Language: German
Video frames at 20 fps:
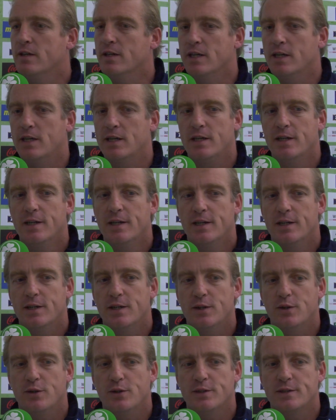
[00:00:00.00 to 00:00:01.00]
Ja?
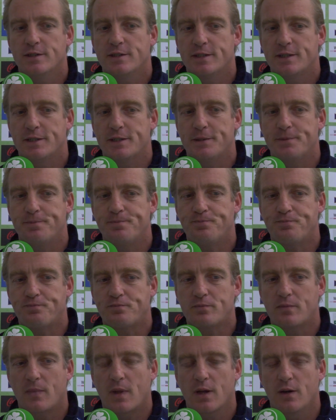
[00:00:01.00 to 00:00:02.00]
Und,
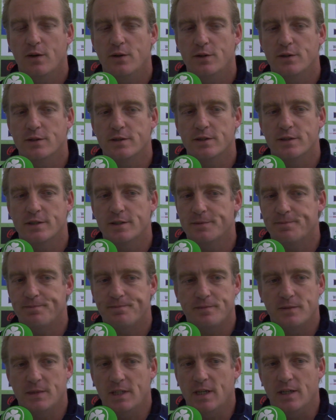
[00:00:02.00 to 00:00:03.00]
ähm, und
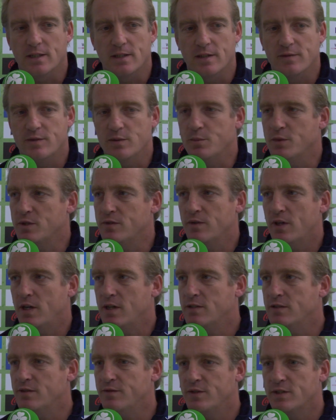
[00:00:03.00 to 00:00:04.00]
ja, dafür müssen wir
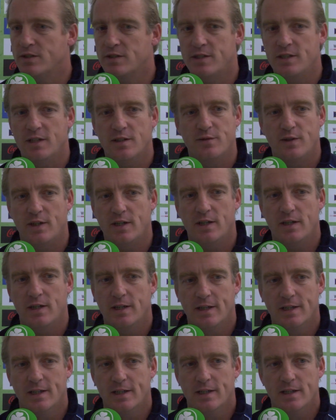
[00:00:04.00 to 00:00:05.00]
alles investieren, weil
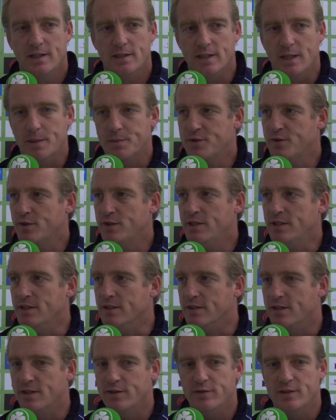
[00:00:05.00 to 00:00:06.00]
die haben es
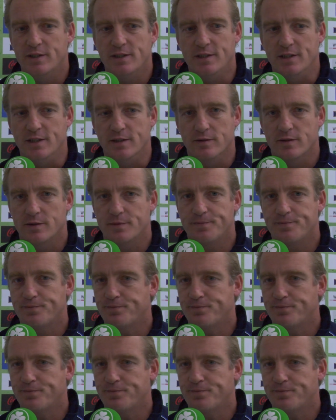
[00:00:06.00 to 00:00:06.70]
verdient, definitiv.